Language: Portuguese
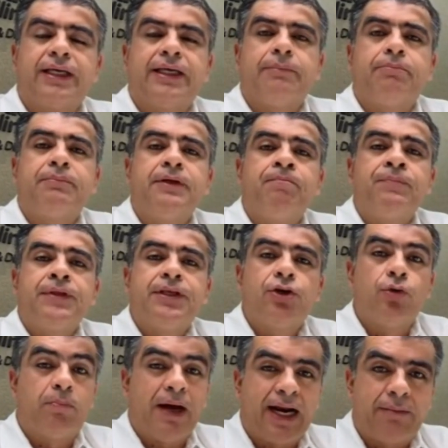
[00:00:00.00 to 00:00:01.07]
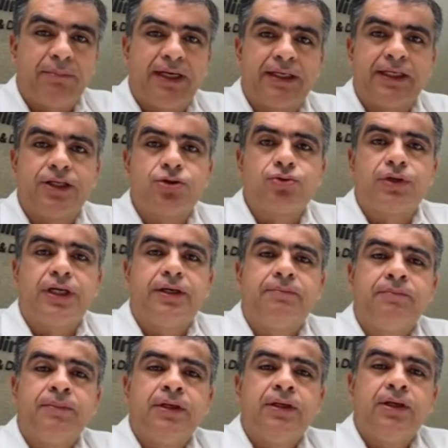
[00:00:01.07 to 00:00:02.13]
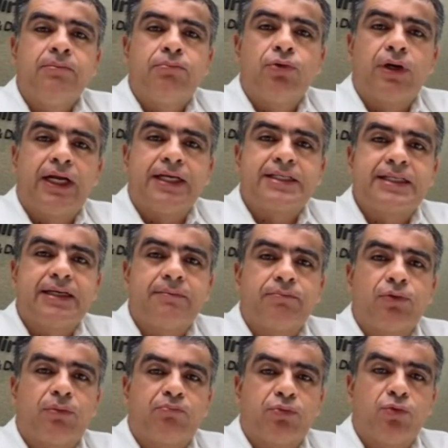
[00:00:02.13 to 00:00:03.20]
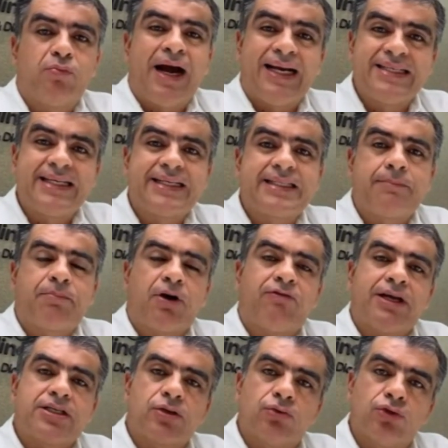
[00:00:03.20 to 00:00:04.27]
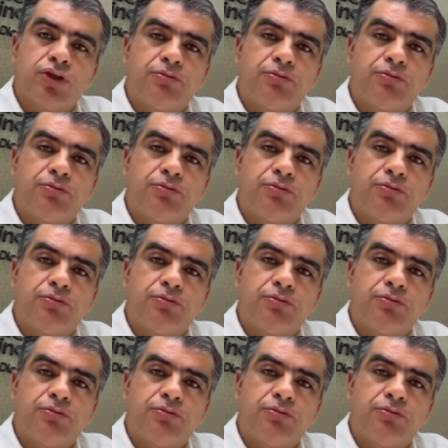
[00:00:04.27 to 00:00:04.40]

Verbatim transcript: com a equipe e eu parabenizo ele por essa, por, por, mais essa aprovação.